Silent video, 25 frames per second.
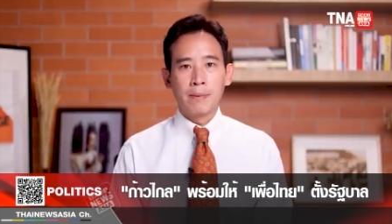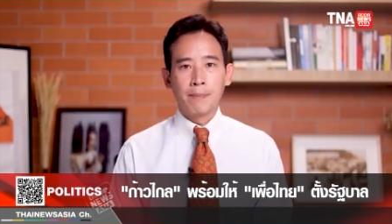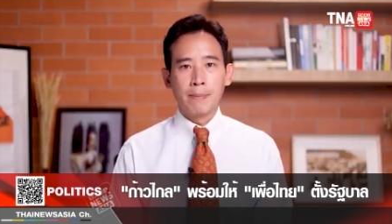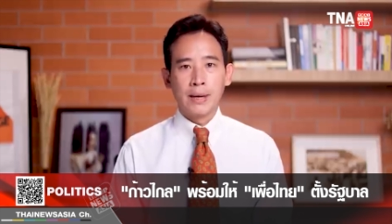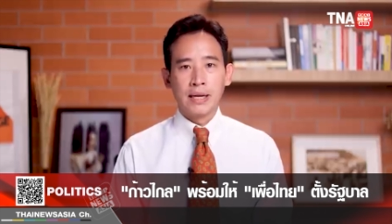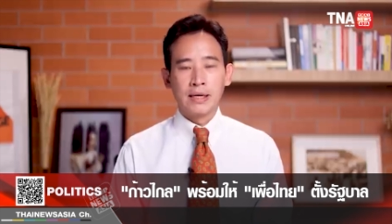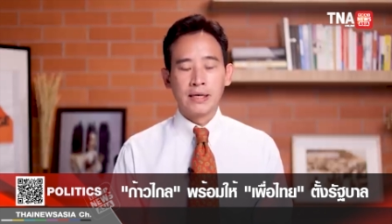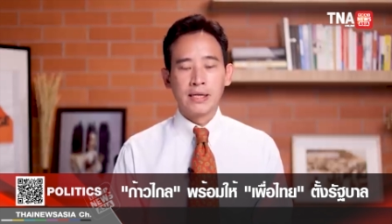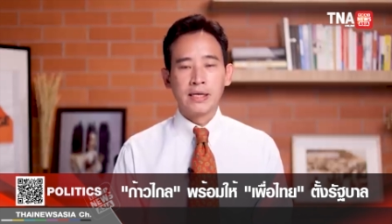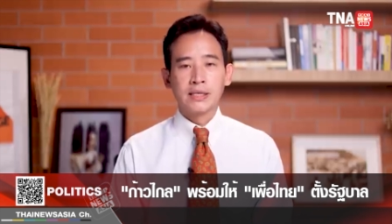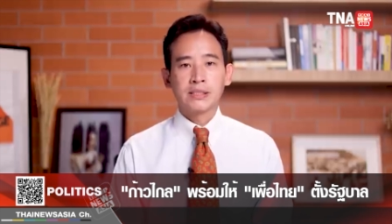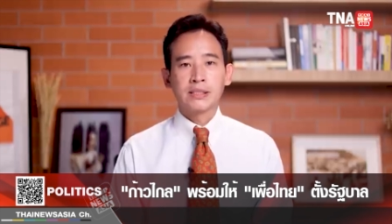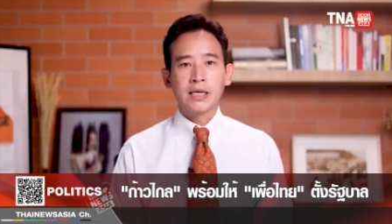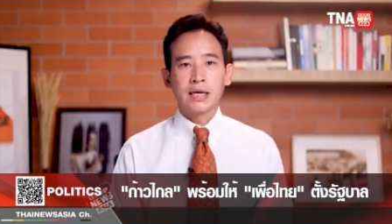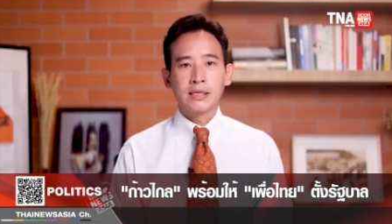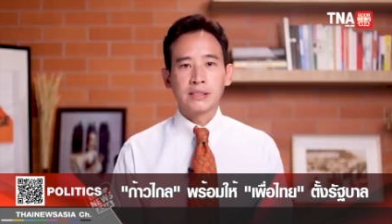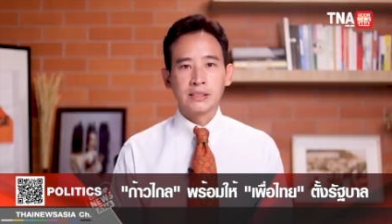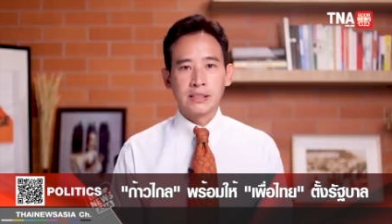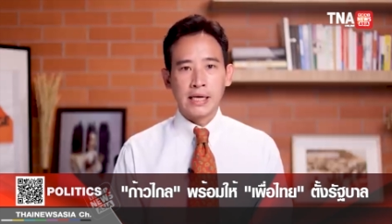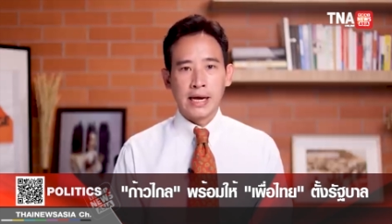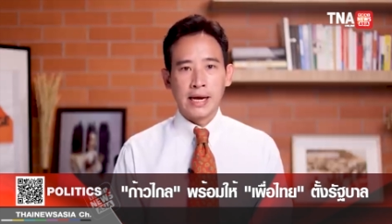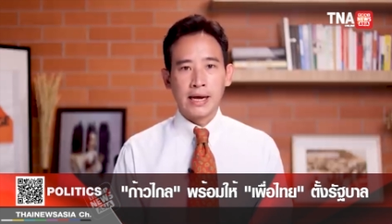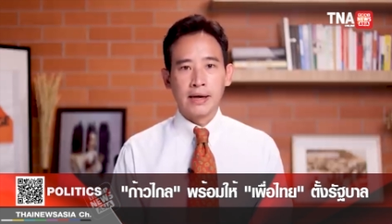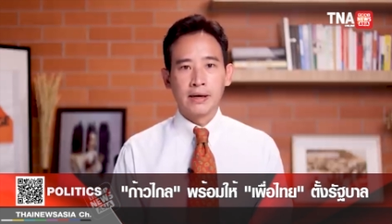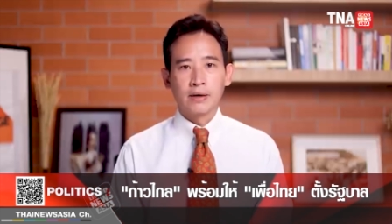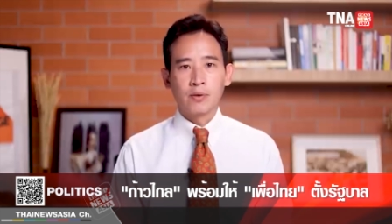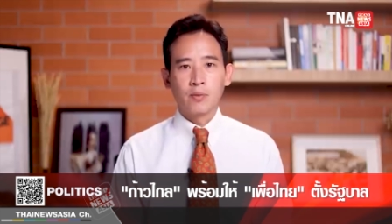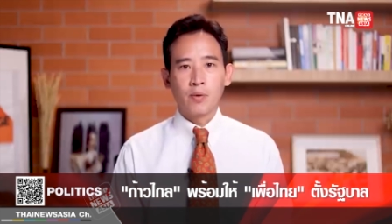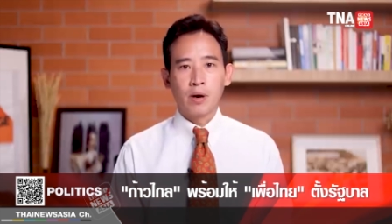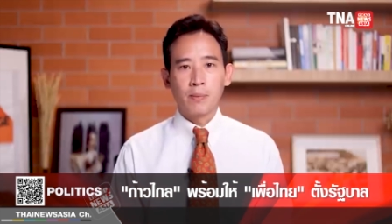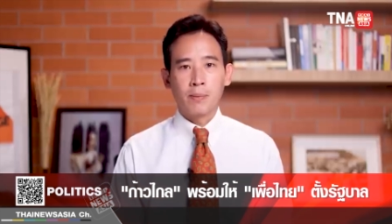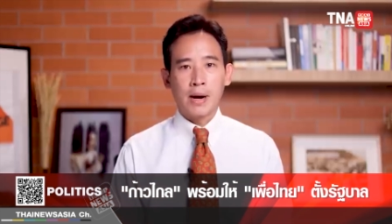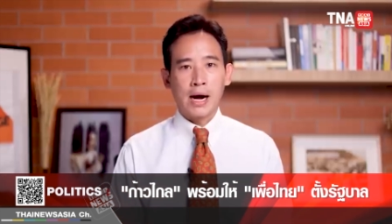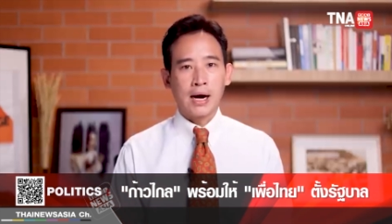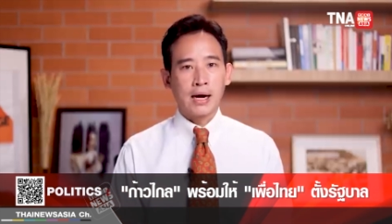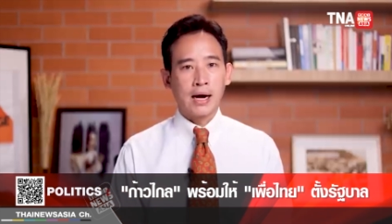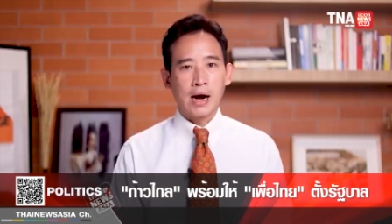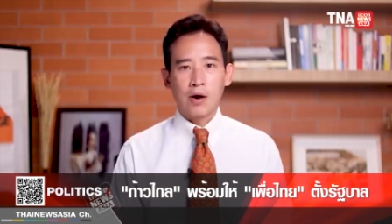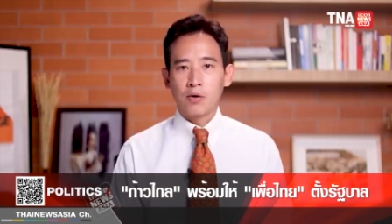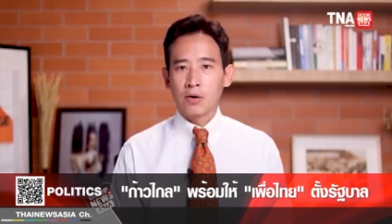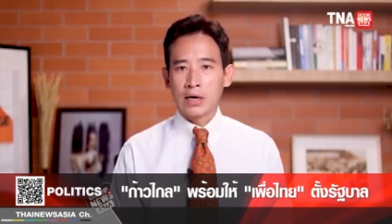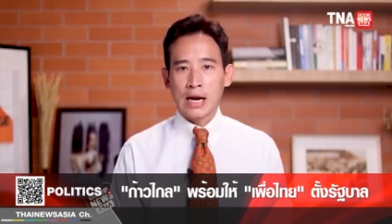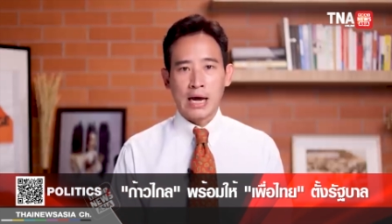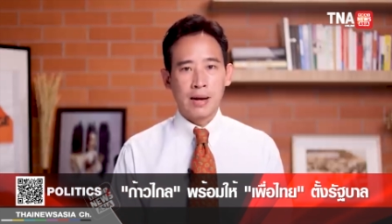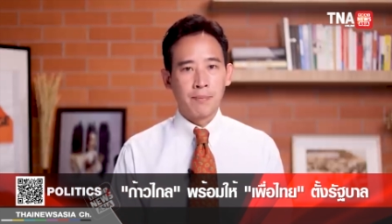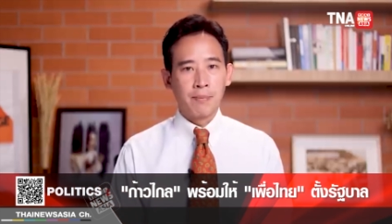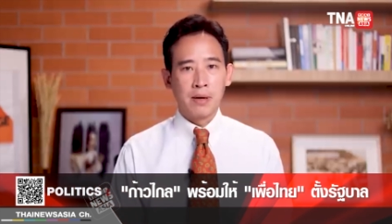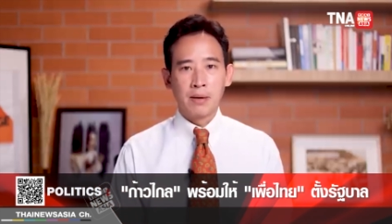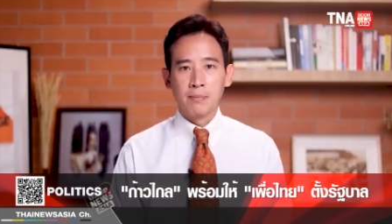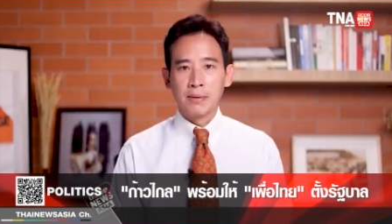เป็นที่ชัดเจนว่าพรรคก้าวไกล
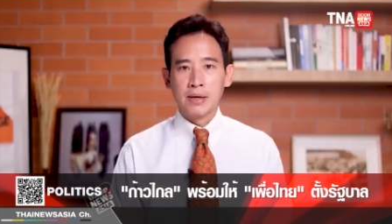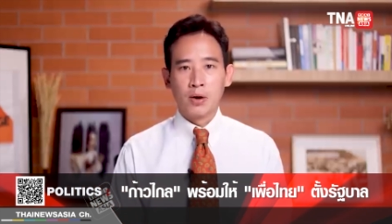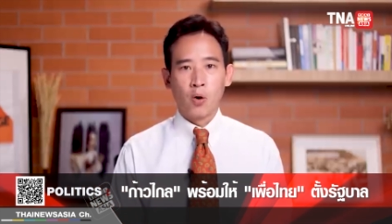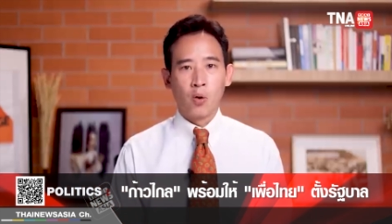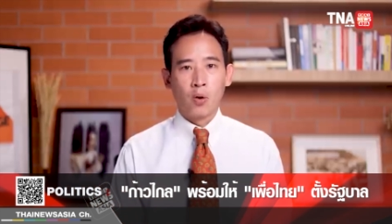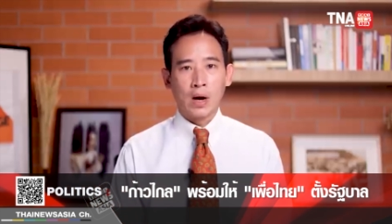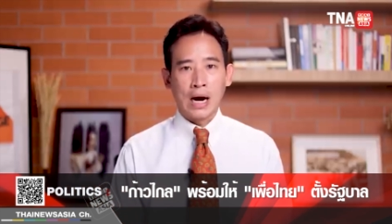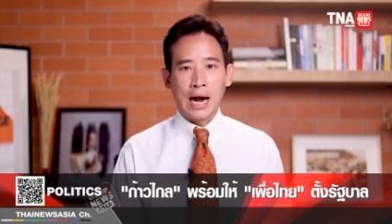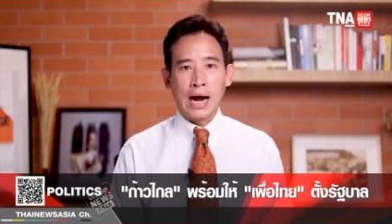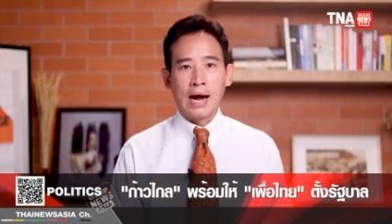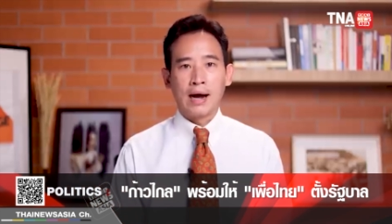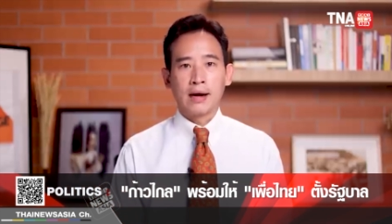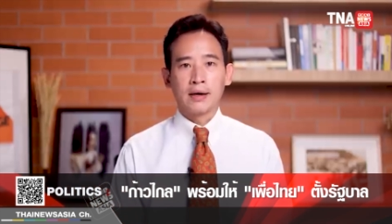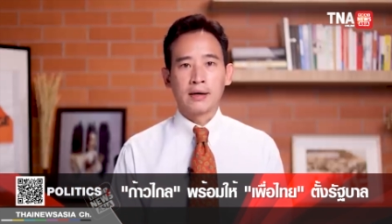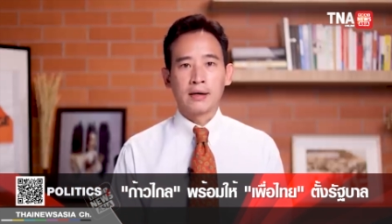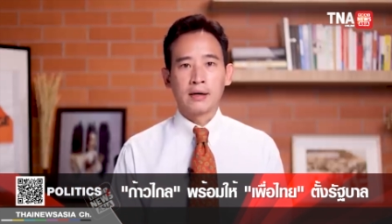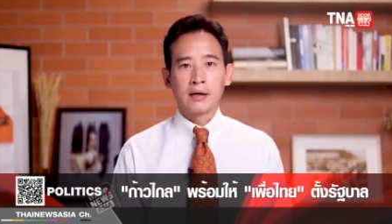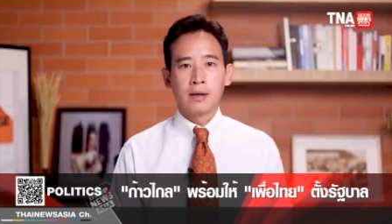ไม่มีโอกาส